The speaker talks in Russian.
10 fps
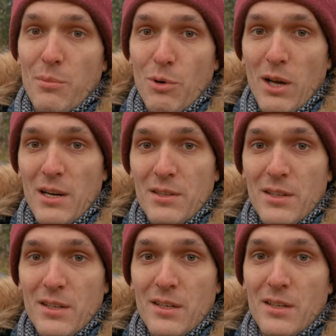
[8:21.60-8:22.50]

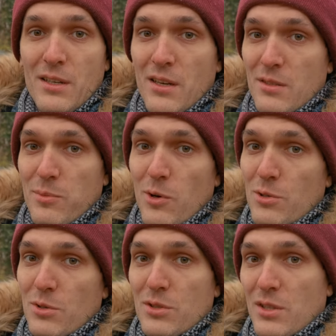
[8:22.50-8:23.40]
популярна и
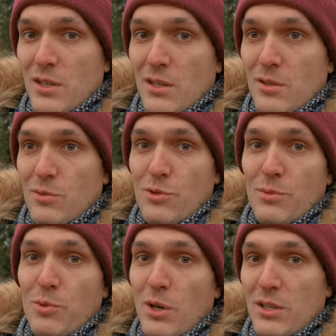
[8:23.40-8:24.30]
используется
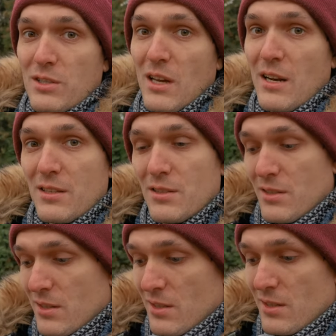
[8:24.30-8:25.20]
уже более ста лет,
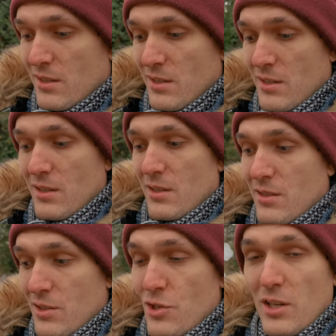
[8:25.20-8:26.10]

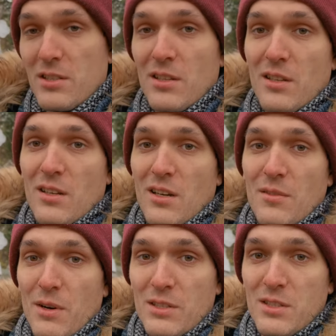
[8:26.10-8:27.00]
сейчас
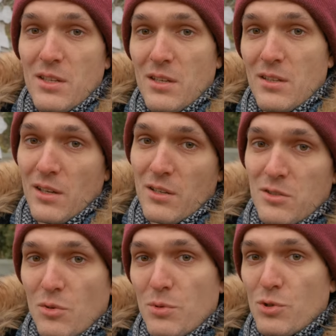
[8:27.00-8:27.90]
как и в России, так и
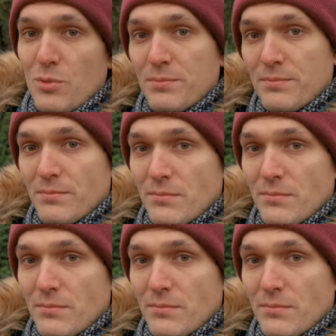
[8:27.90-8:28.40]
за рубежом.